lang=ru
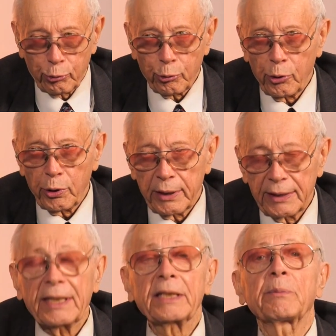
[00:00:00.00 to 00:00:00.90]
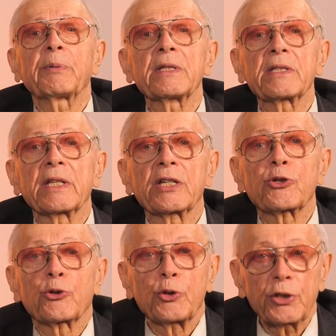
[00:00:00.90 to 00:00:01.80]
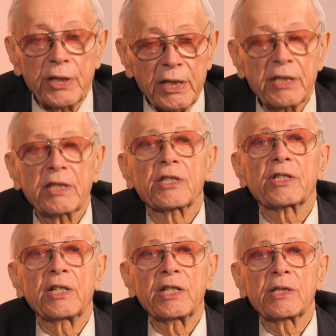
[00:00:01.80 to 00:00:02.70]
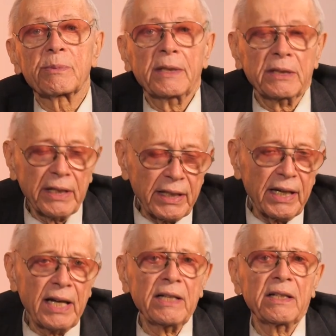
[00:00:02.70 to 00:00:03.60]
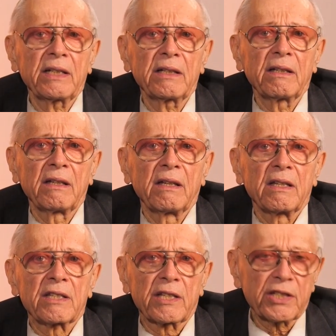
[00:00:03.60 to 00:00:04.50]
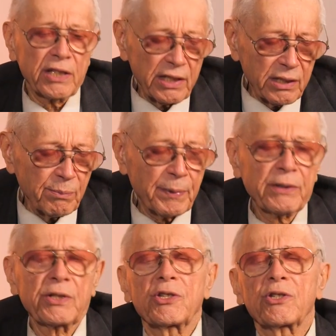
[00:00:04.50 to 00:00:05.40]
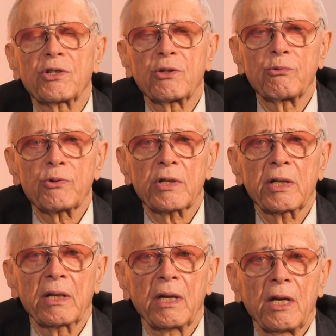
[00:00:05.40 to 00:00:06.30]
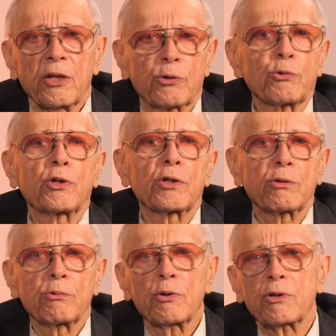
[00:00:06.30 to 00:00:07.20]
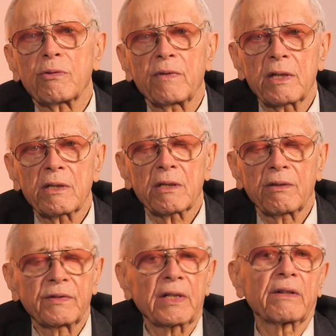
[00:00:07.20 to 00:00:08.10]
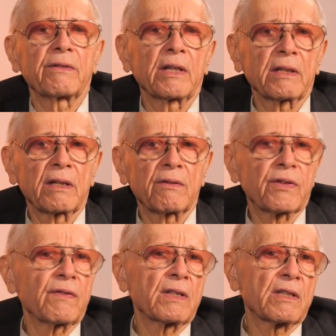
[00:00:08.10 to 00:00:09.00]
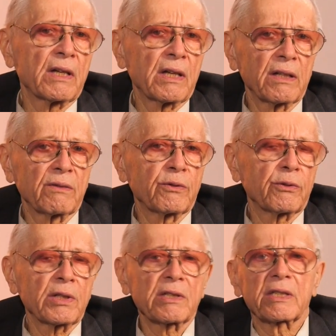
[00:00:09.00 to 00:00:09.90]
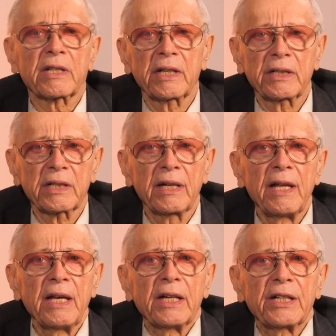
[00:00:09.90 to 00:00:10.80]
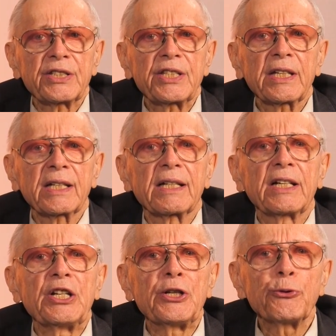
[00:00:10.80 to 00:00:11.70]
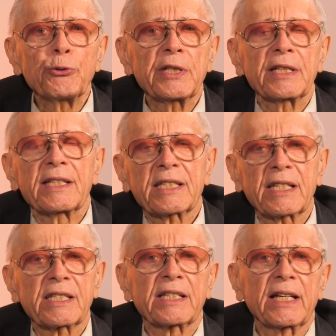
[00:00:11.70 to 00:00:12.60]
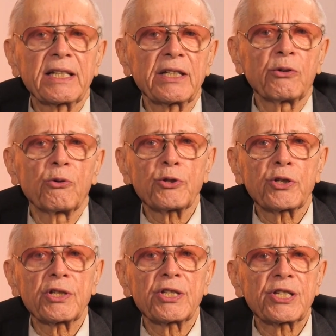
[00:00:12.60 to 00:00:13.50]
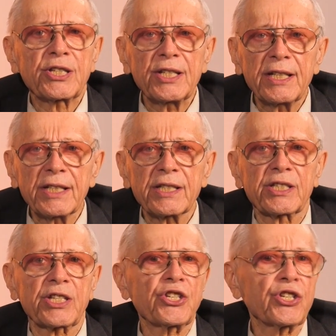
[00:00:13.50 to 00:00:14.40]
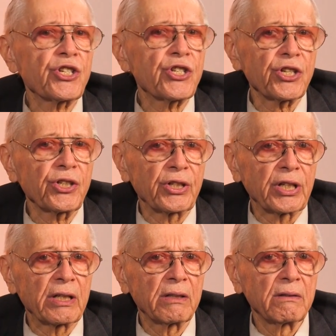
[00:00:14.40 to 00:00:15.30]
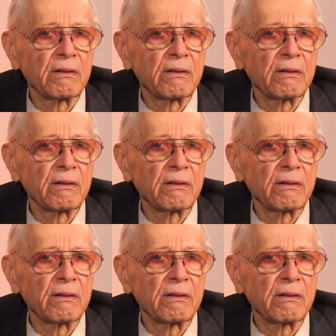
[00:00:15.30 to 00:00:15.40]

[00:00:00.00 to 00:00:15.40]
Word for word: то надо признать, что идея социализма – это реальная. Социализм практически уже существует в Швеции, в Норвегии, в Швейцарии, в других странах, где люди социально очень сильно защищены.